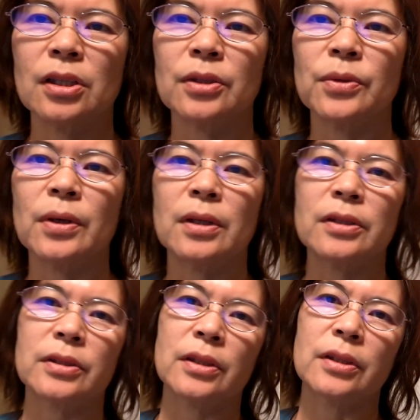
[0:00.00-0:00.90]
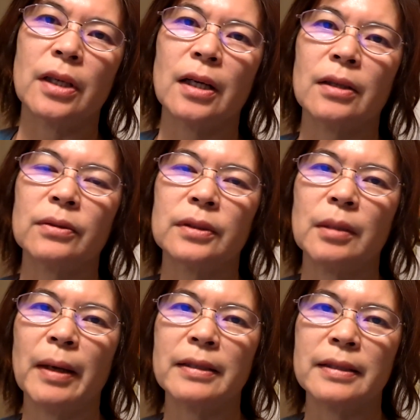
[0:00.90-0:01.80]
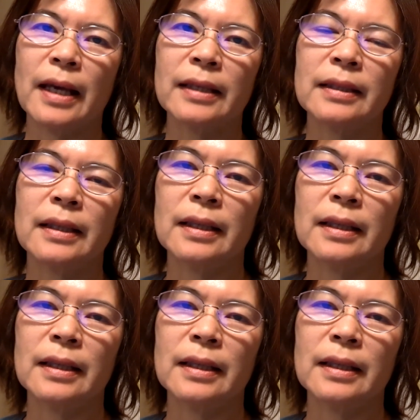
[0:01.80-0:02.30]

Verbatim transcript: 二月二十二号，礼拜三。